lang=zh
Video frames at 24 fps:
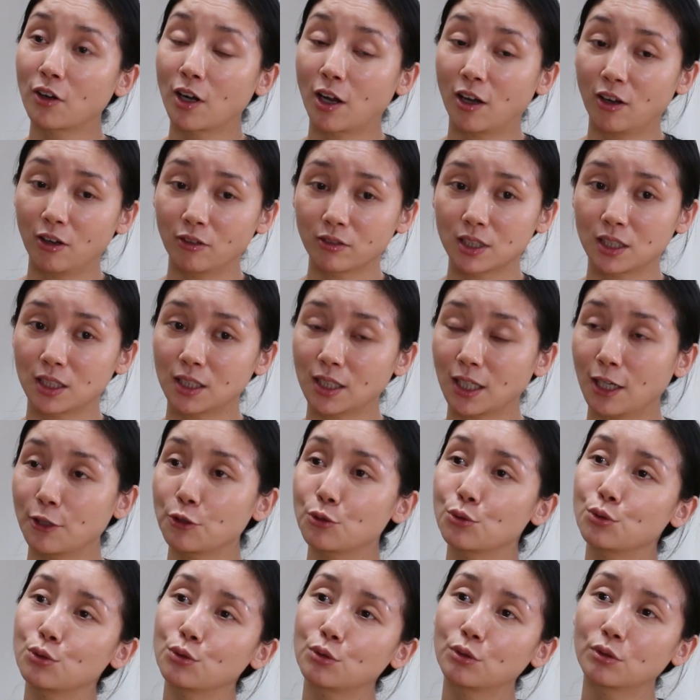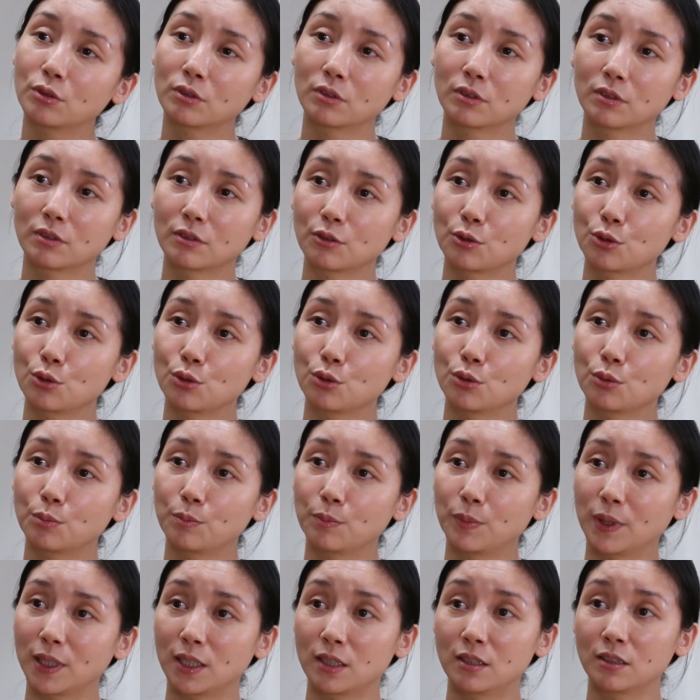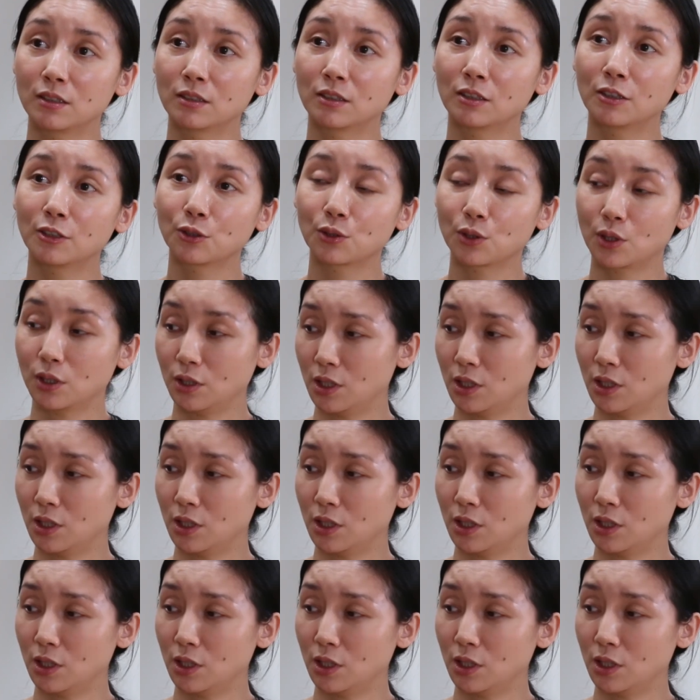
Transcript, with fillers: 然后你应该去去北京，